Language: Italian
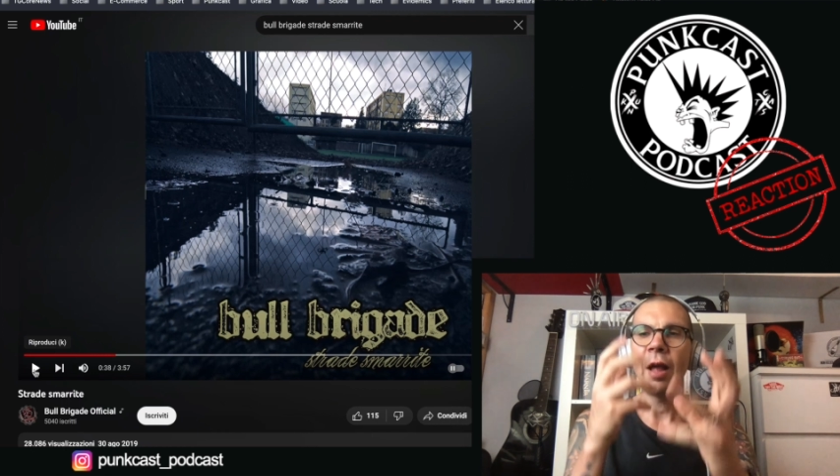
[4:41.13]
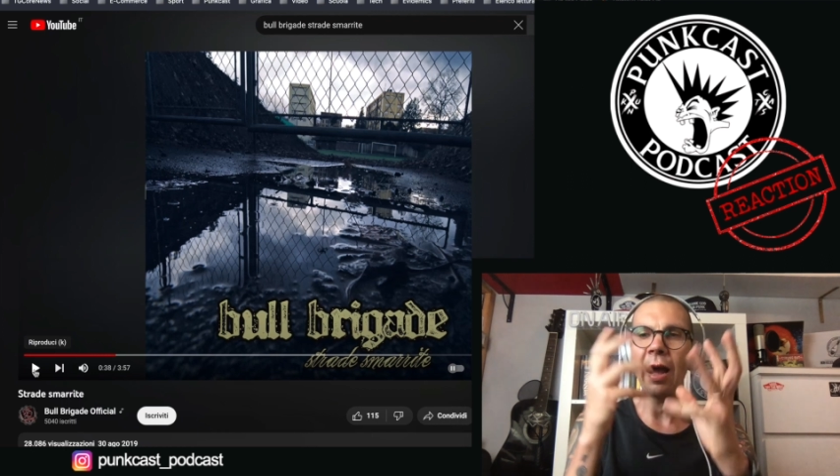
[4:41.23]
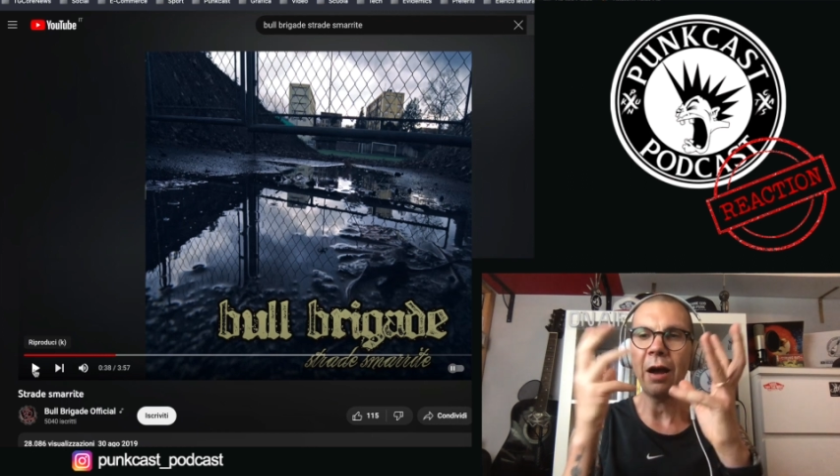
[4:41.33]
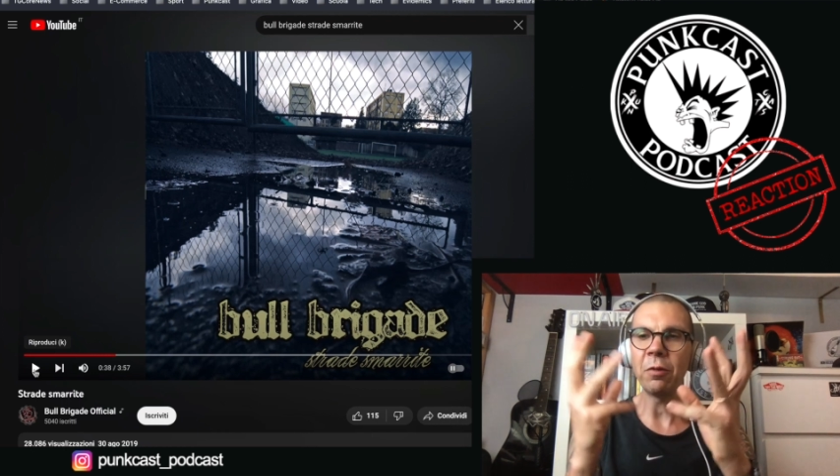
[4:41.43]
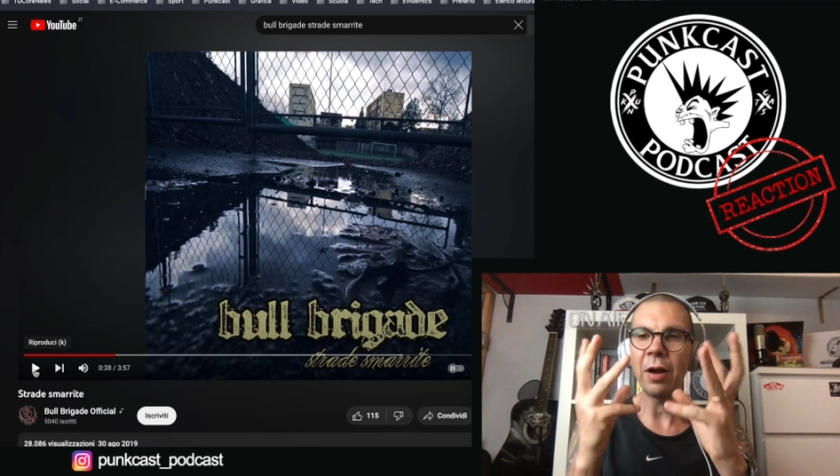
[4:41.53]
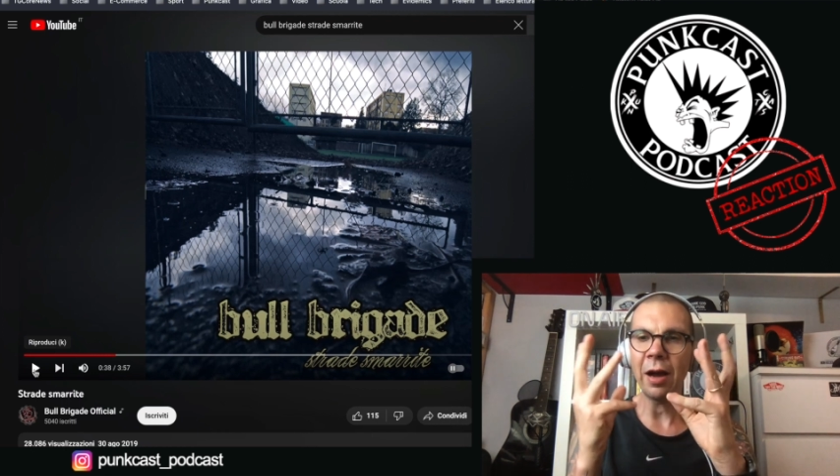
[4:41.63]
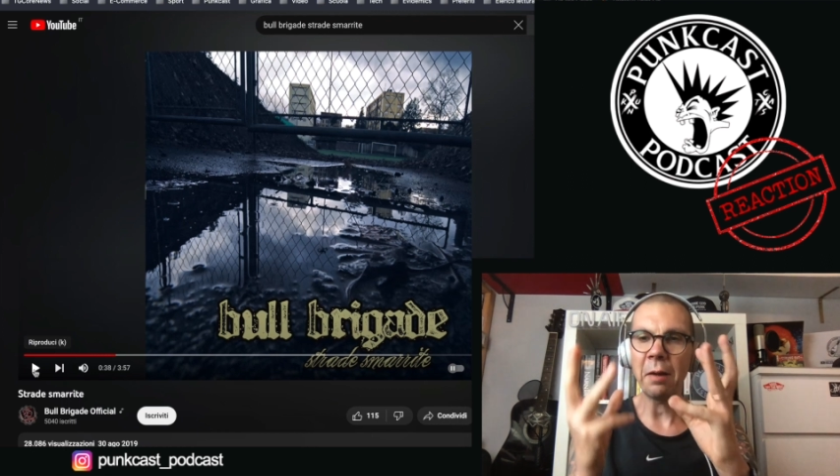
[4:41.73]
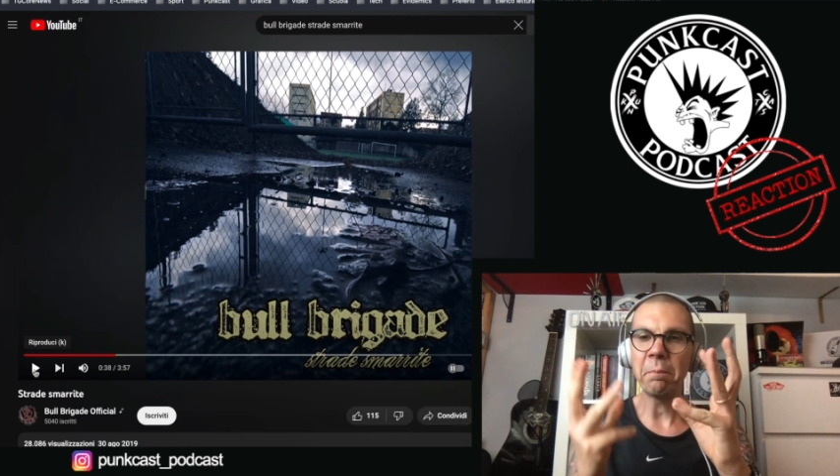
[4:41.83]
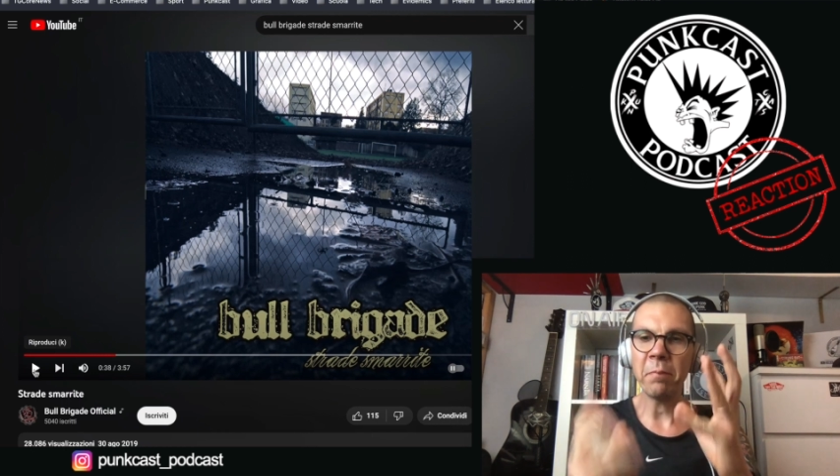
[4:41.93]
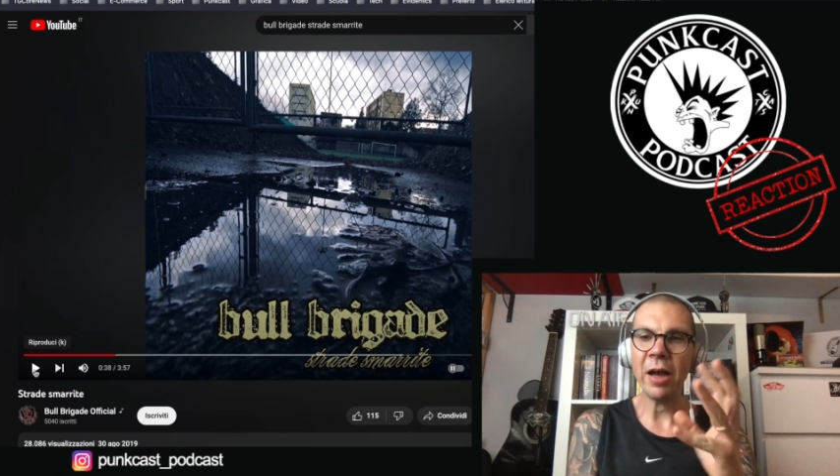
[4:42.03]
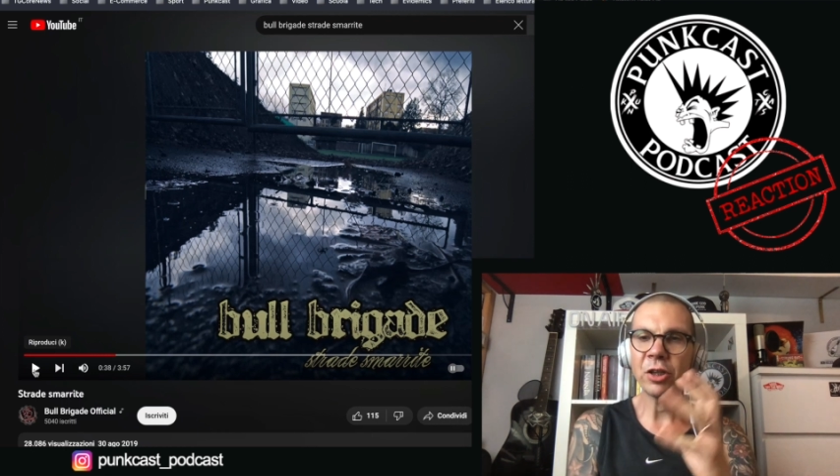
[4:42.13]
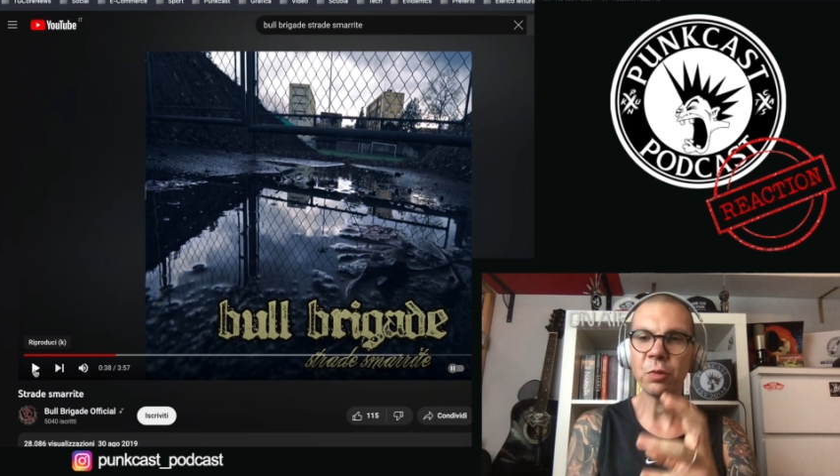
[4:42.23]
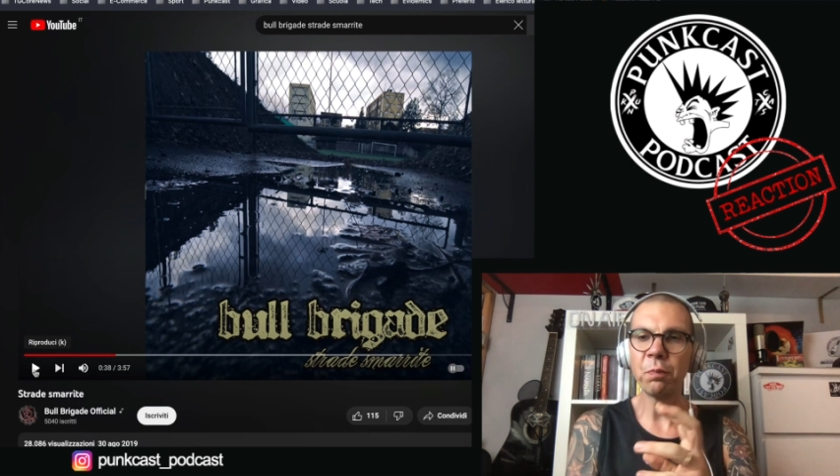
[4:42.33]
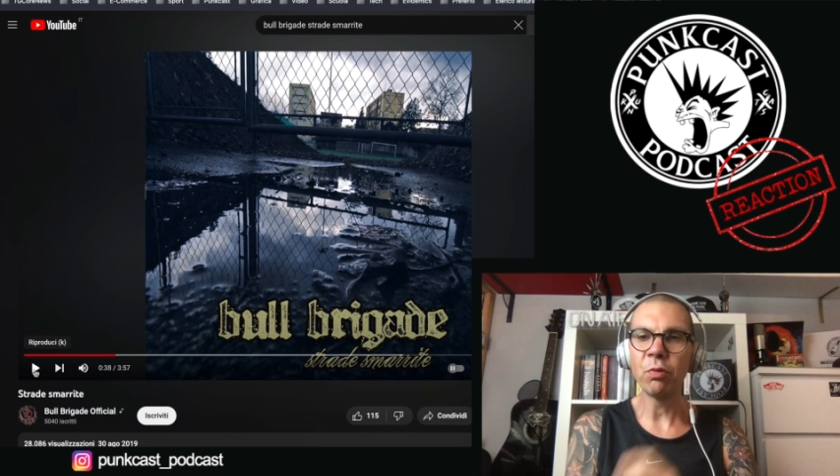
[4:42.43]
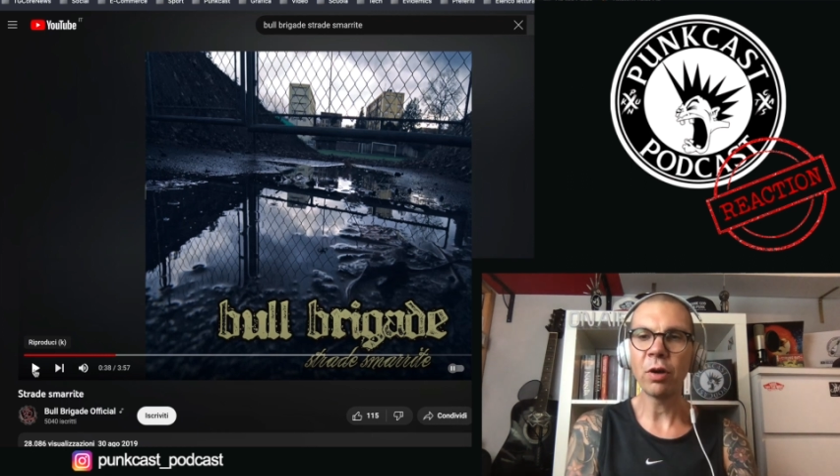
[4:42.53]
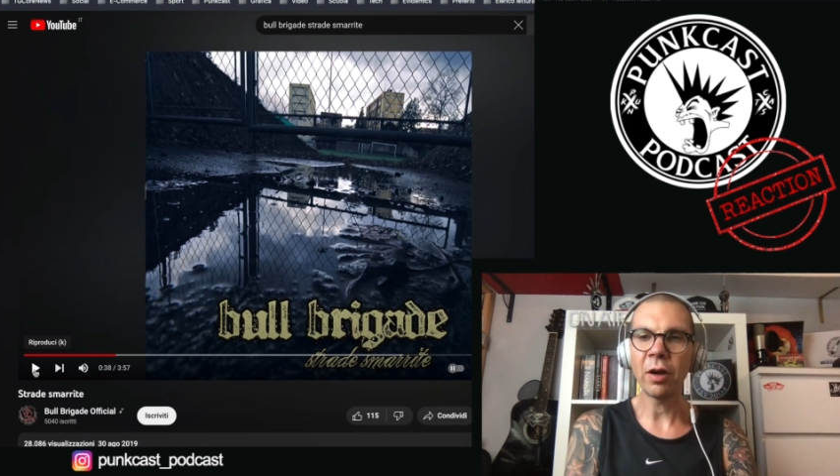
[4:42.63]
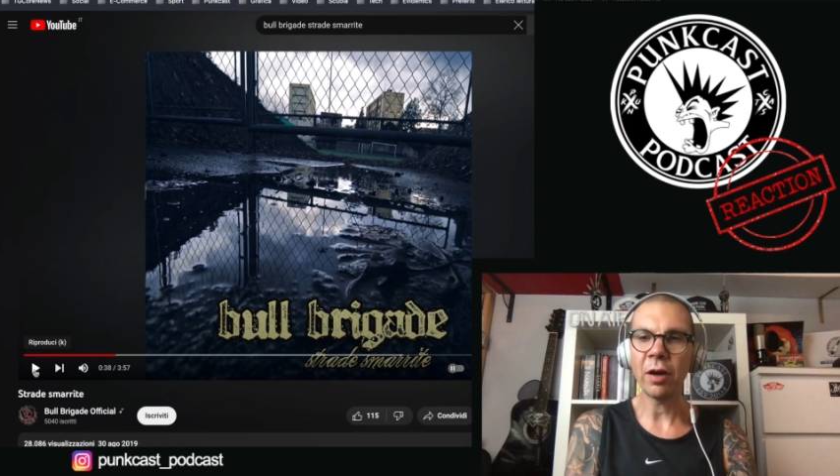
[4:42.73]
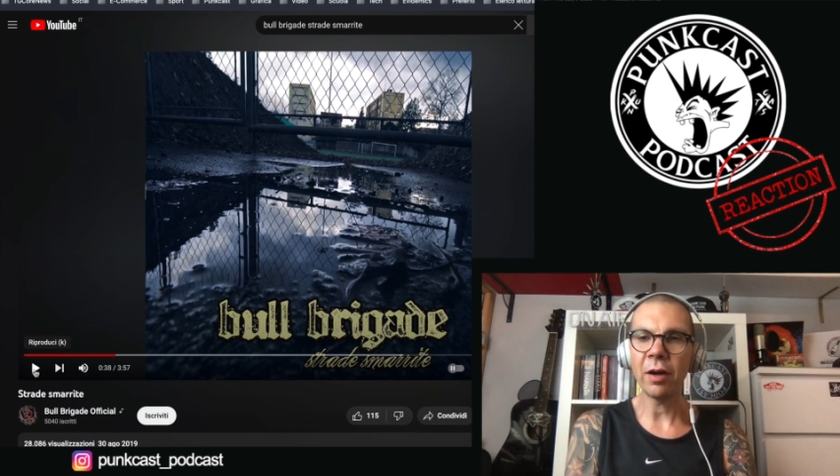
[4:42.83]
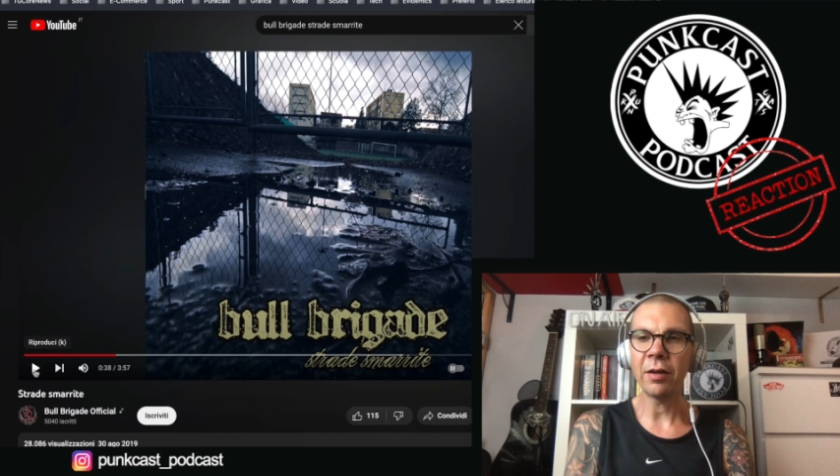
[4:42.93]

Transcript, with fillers: a una matchbook